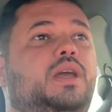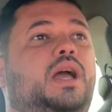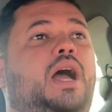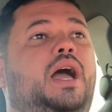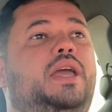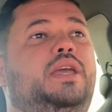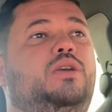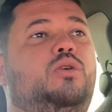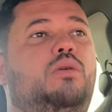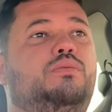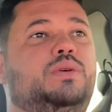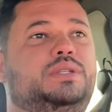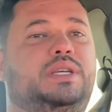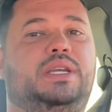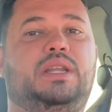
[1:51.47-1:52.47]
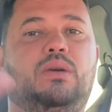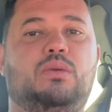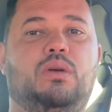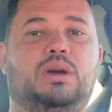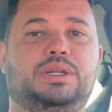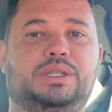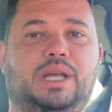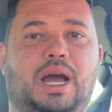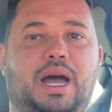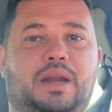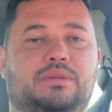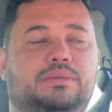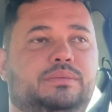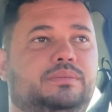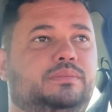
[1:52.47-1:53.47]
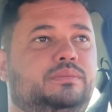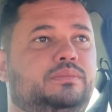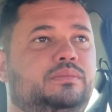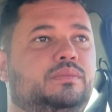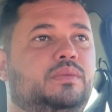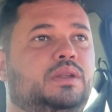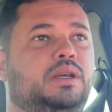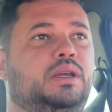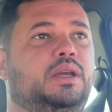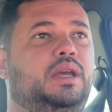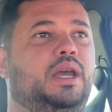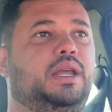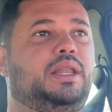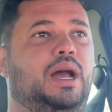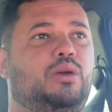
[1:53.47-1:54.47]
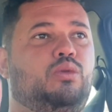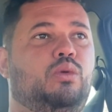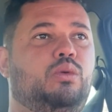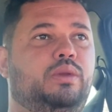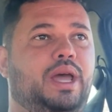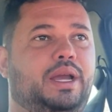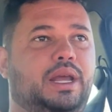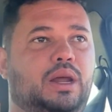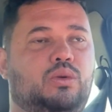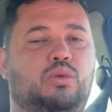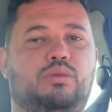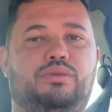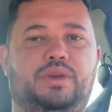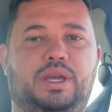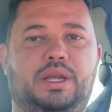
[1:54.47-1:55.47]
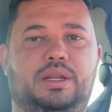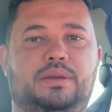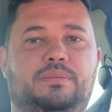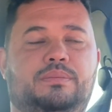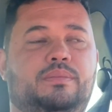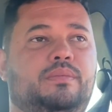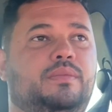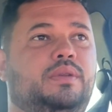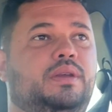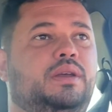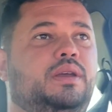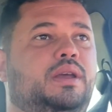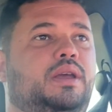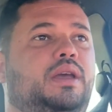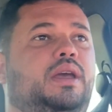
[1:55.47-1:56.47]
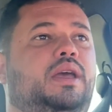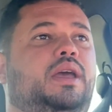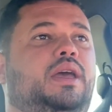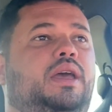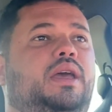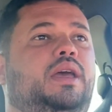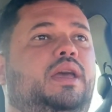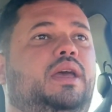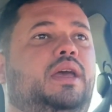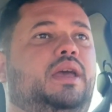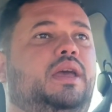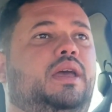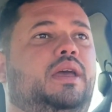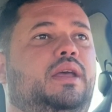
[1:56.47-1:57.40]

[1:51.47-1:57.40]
Aí como vocês não gostaram é, da cor, daquela cor verde, é,